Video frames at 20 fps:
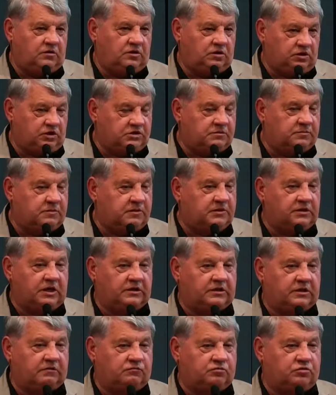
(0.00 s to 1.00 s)
Избран
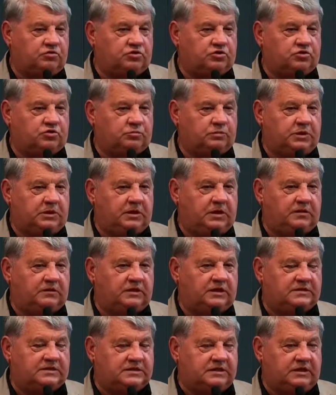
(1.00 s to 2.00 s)
для того, чтобы
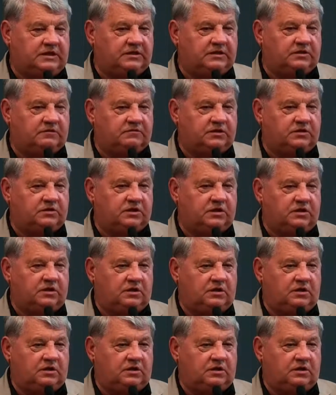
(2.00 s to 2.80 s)
наследовать